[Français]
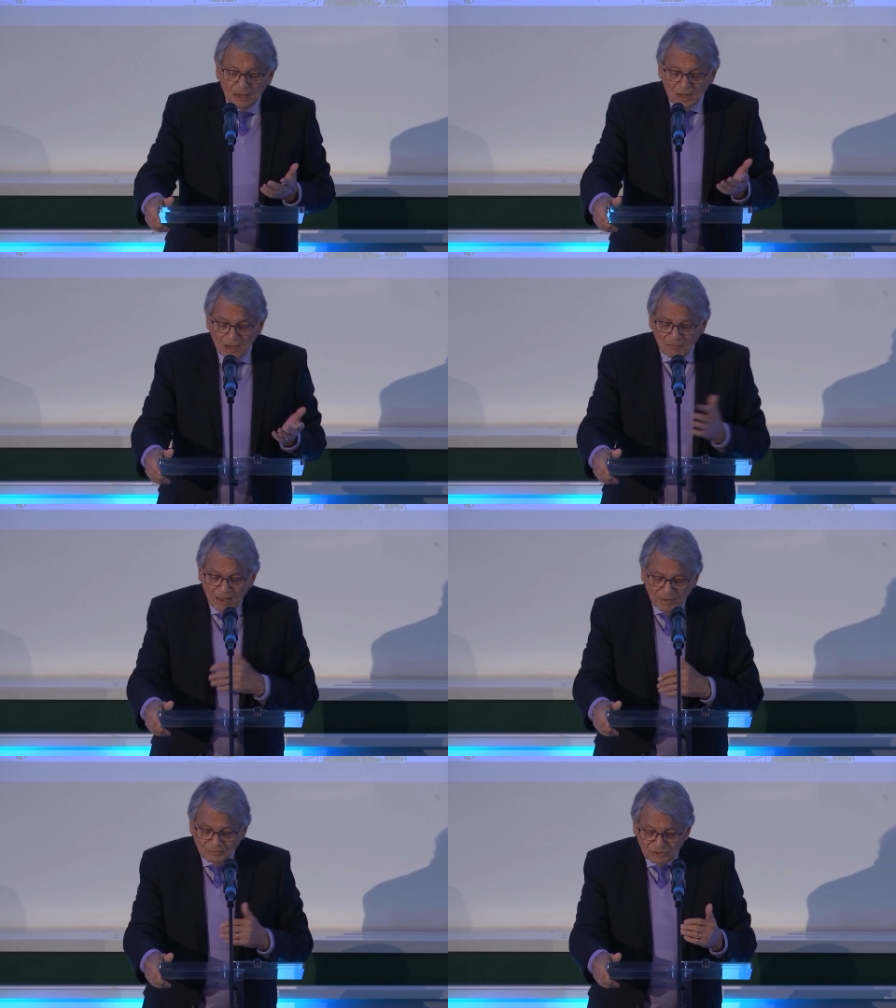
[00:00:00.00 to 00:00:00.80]
Et
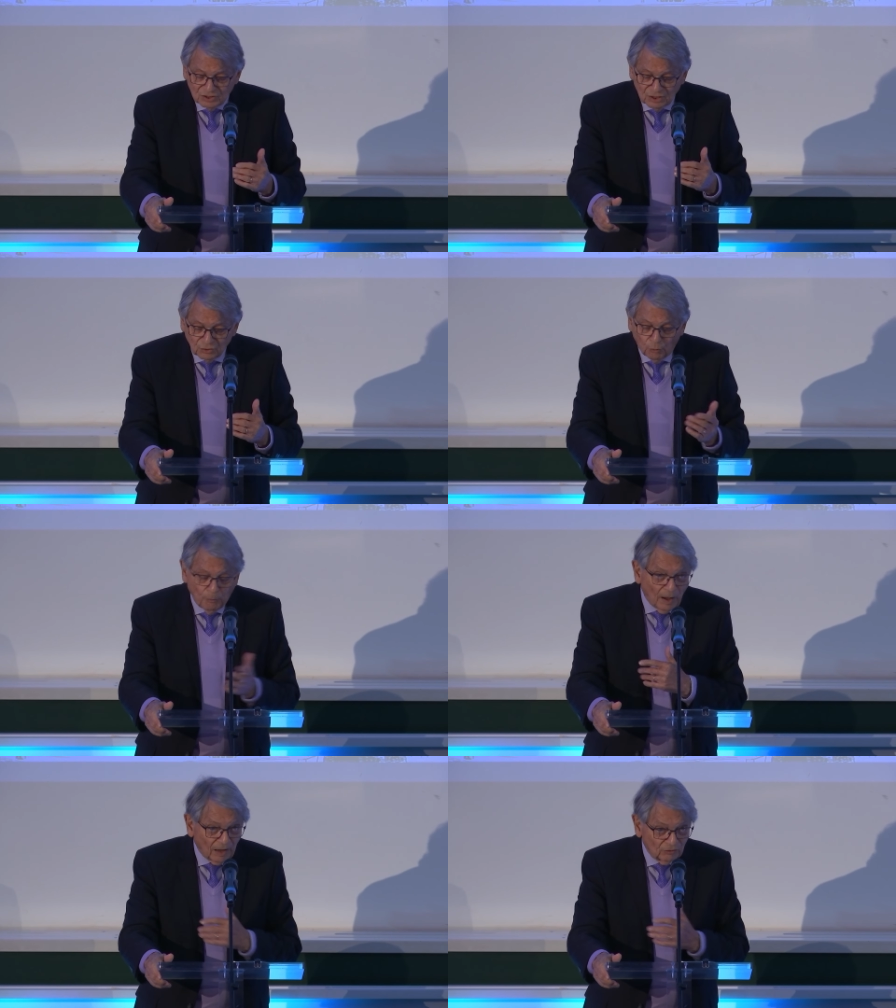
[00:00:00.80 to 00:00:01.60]
même si
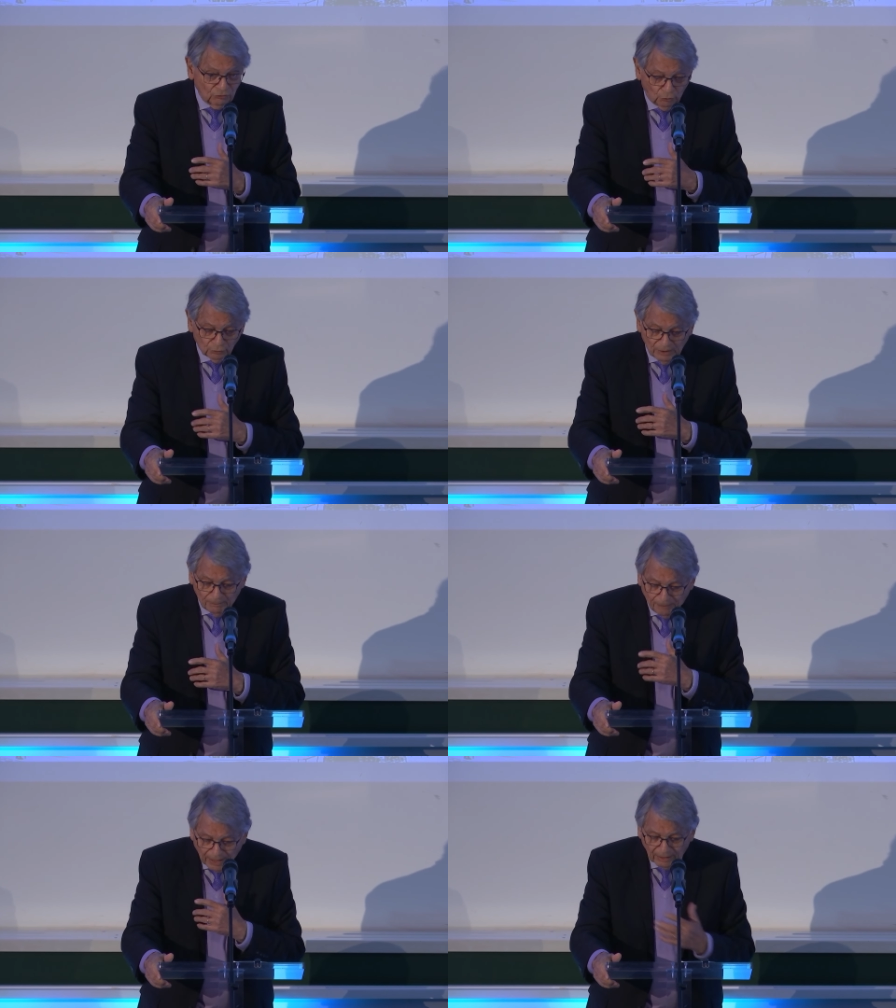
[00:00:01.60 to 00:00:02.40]
comparaison n'est
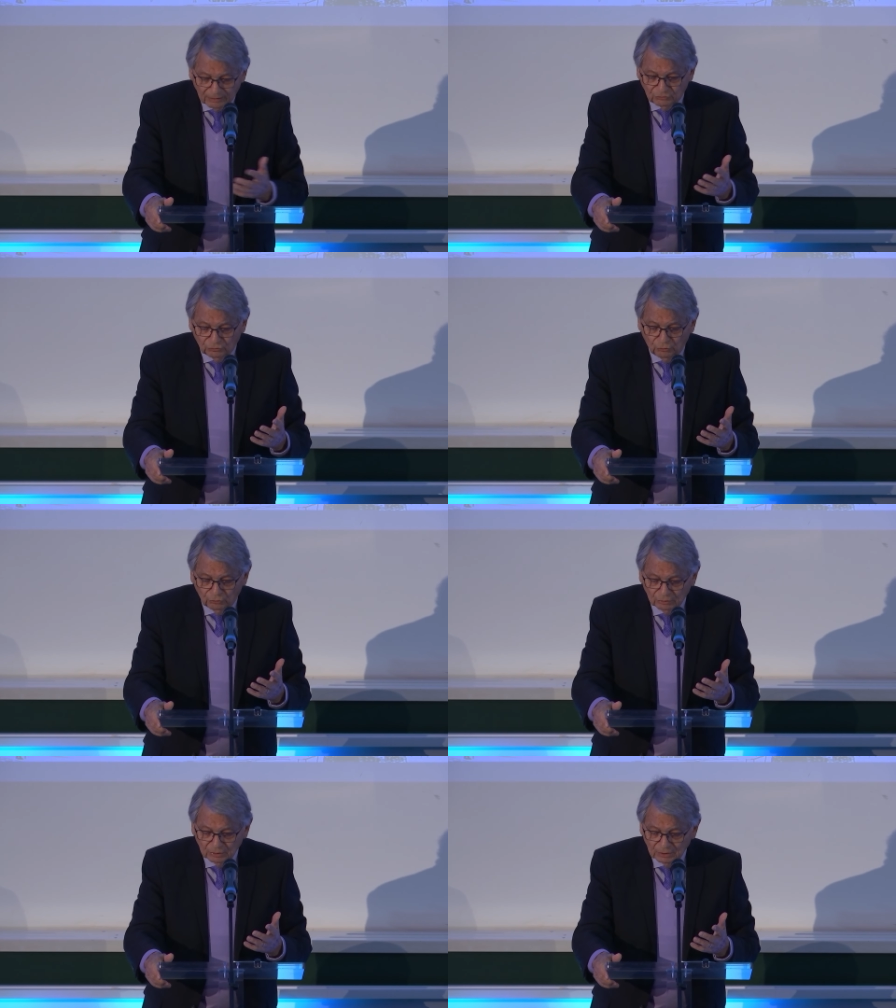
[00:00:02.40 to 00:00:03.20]
pas raison,